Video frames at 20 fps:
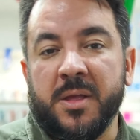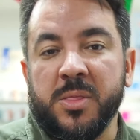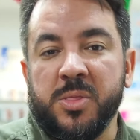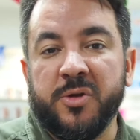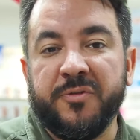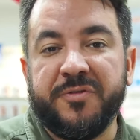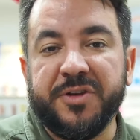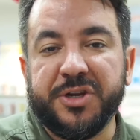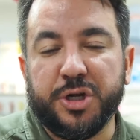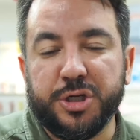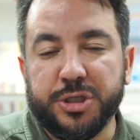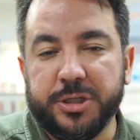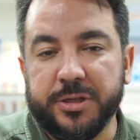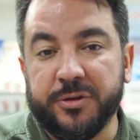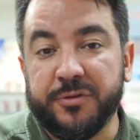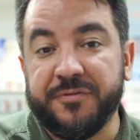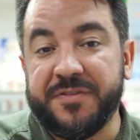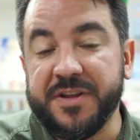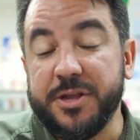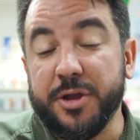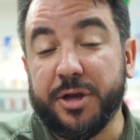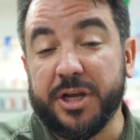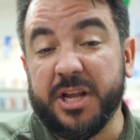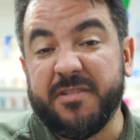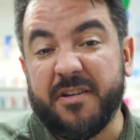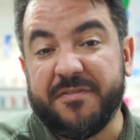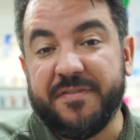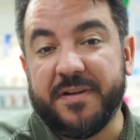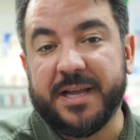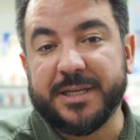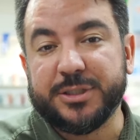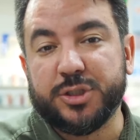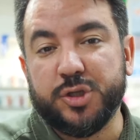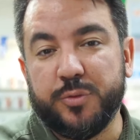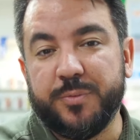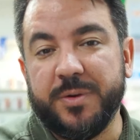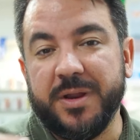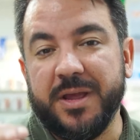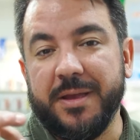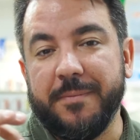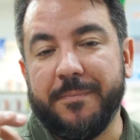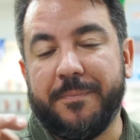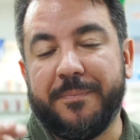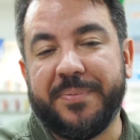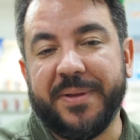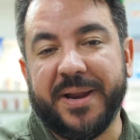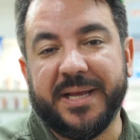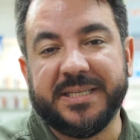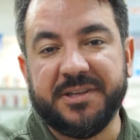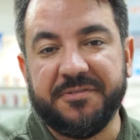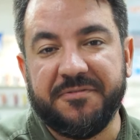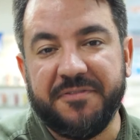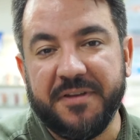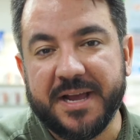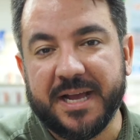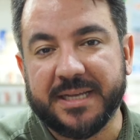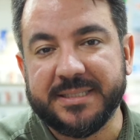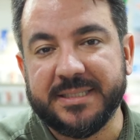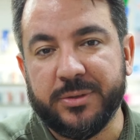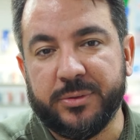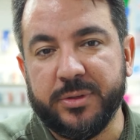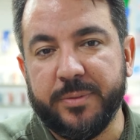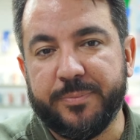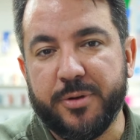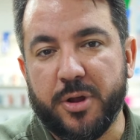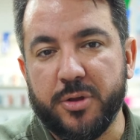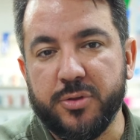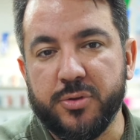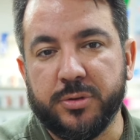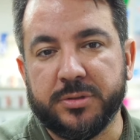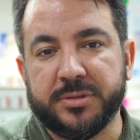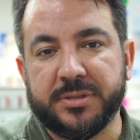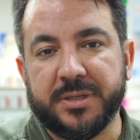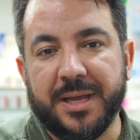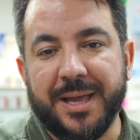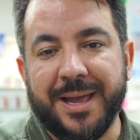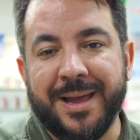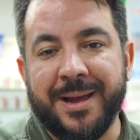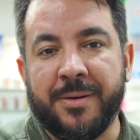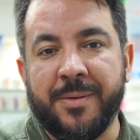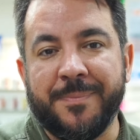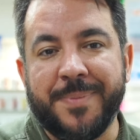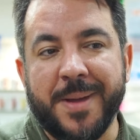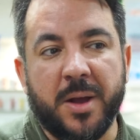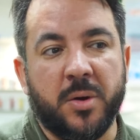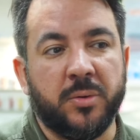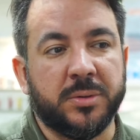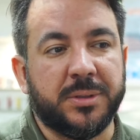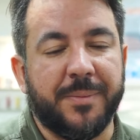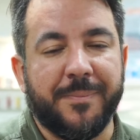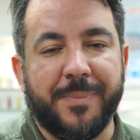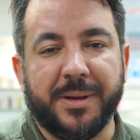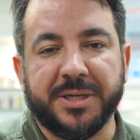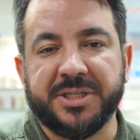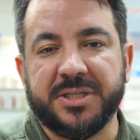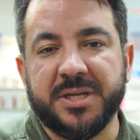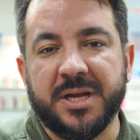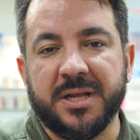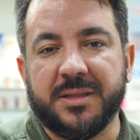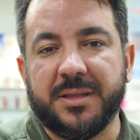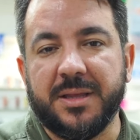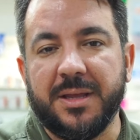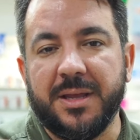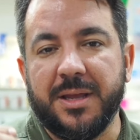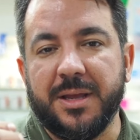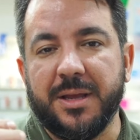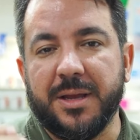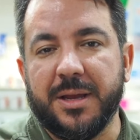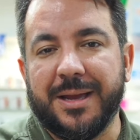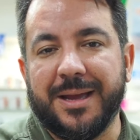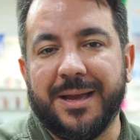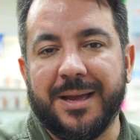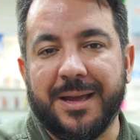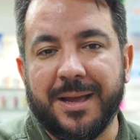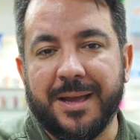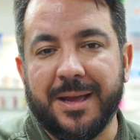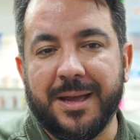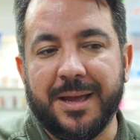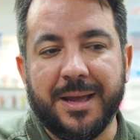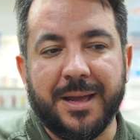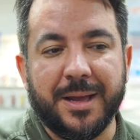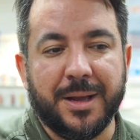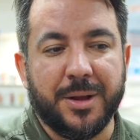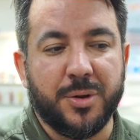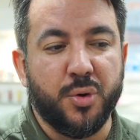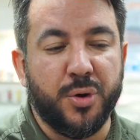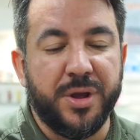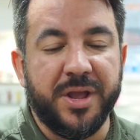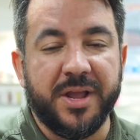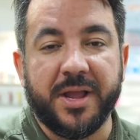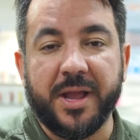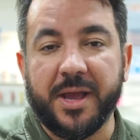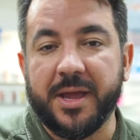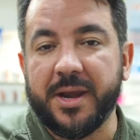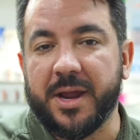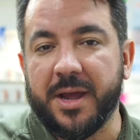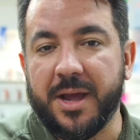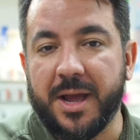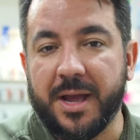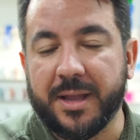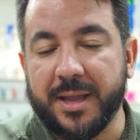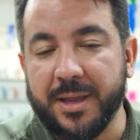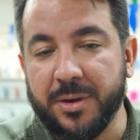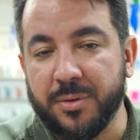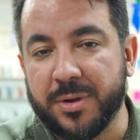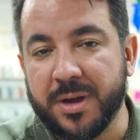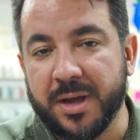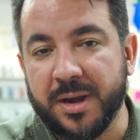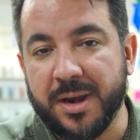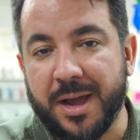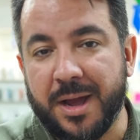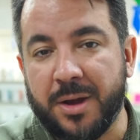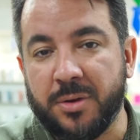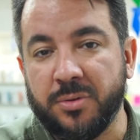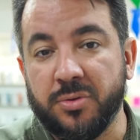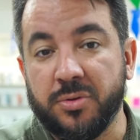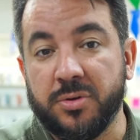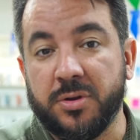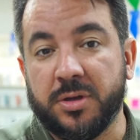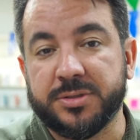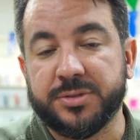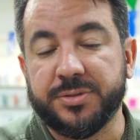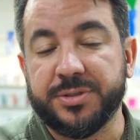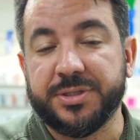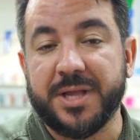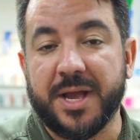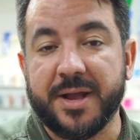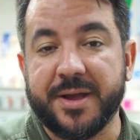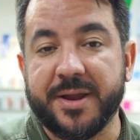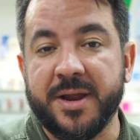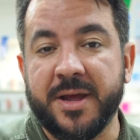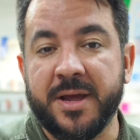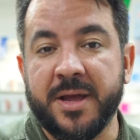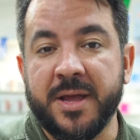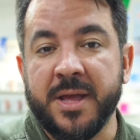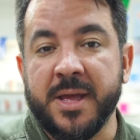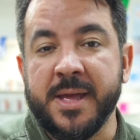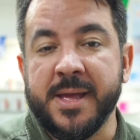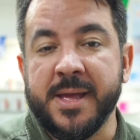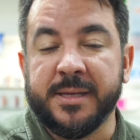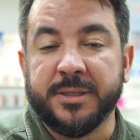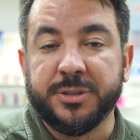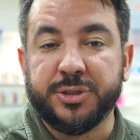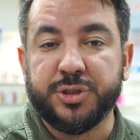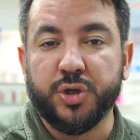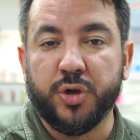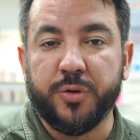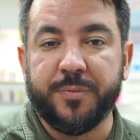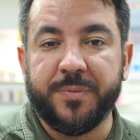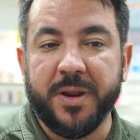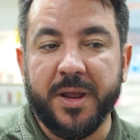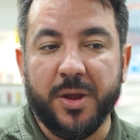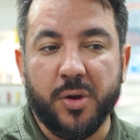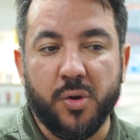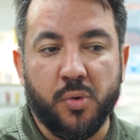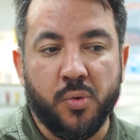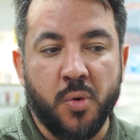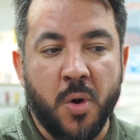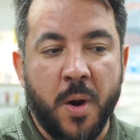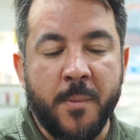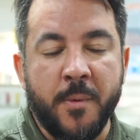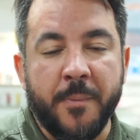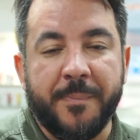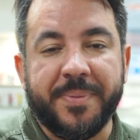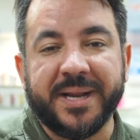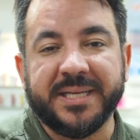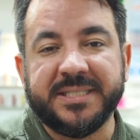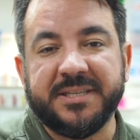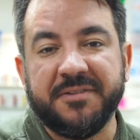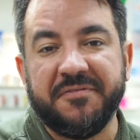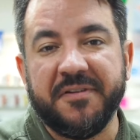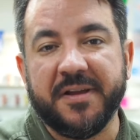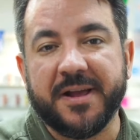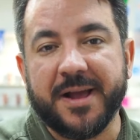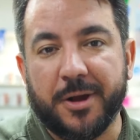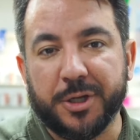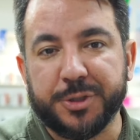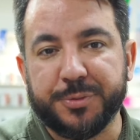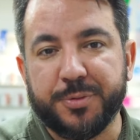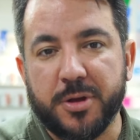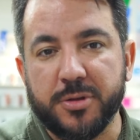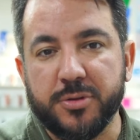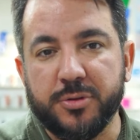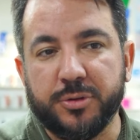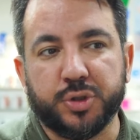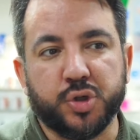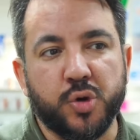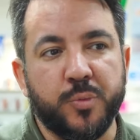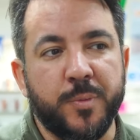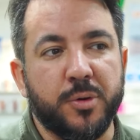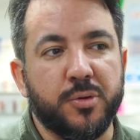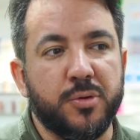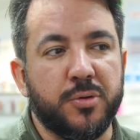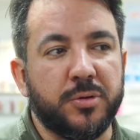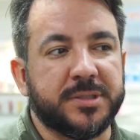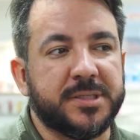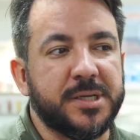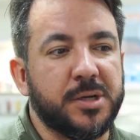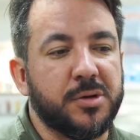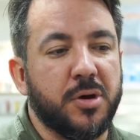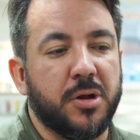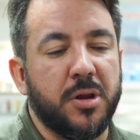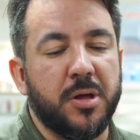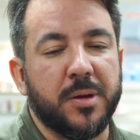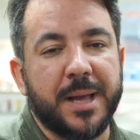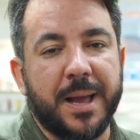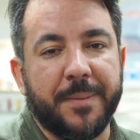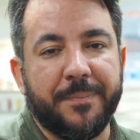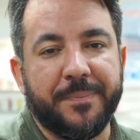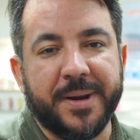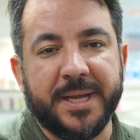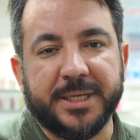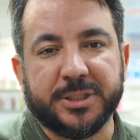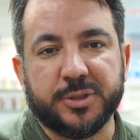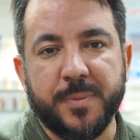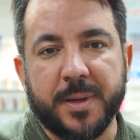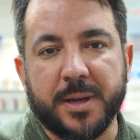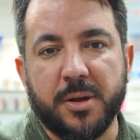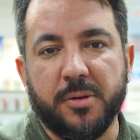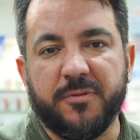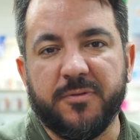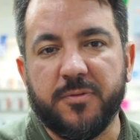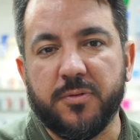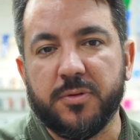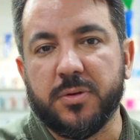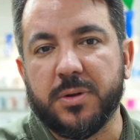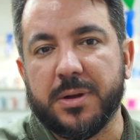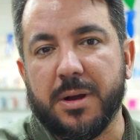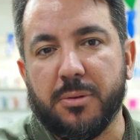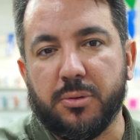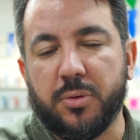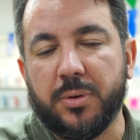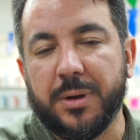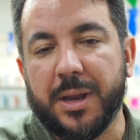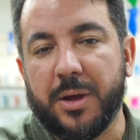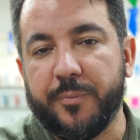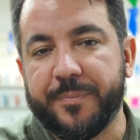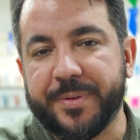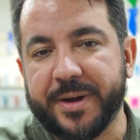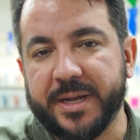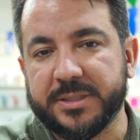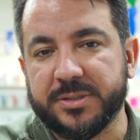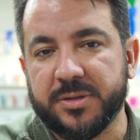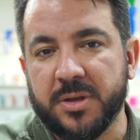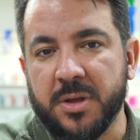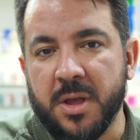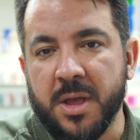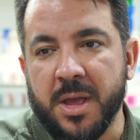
No vídeo, no vídeo de hoje a gente vai falar sobre precificação de produtos. É uma pergunta bastante é, é, corriqueira aqui no canal, no nosso Instagram, sobre como precificar os produtos, como eu consigo colocar preço, como é que eu vou calcular o preço.